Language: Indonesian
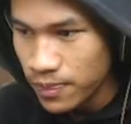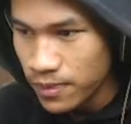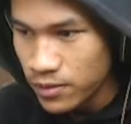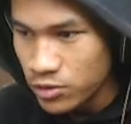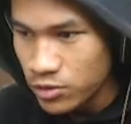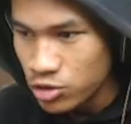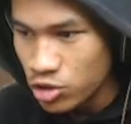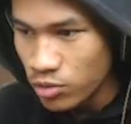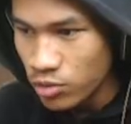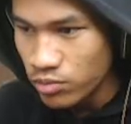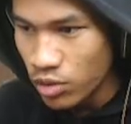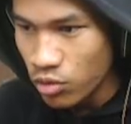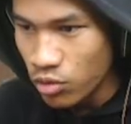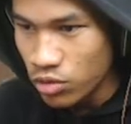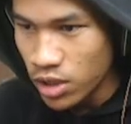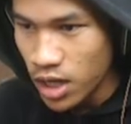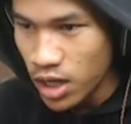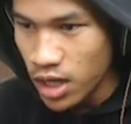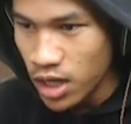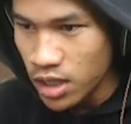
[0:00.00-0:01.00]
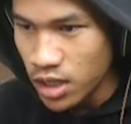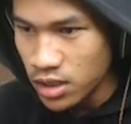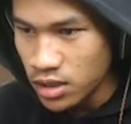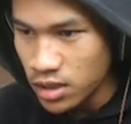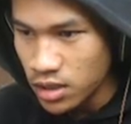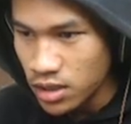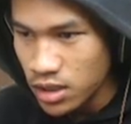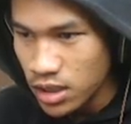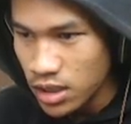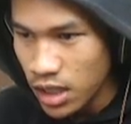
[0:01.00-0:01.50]
Stop
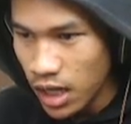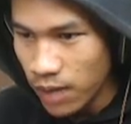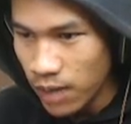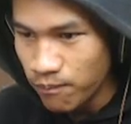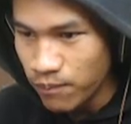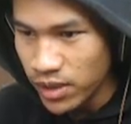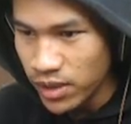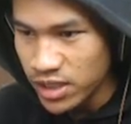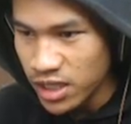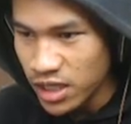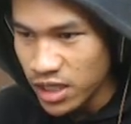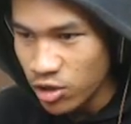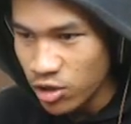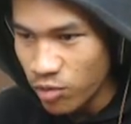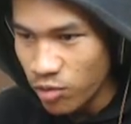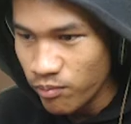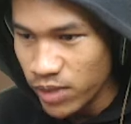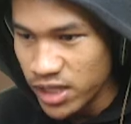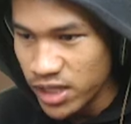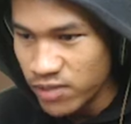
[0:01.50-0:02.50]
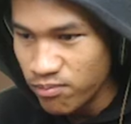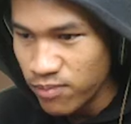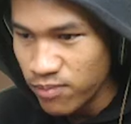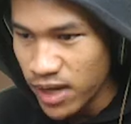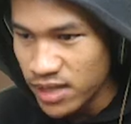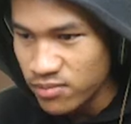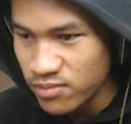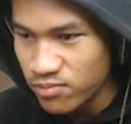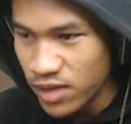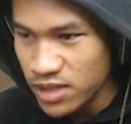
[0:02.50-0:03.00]
tawuran. Apa nih? Lomba
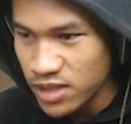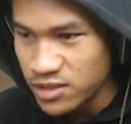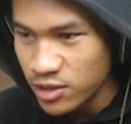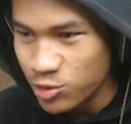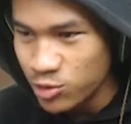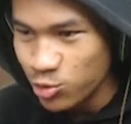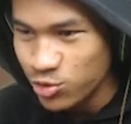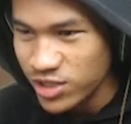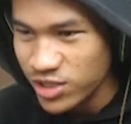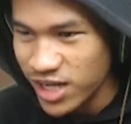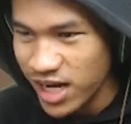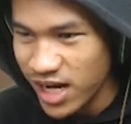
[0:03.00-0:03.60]
debat bahasa Sunda.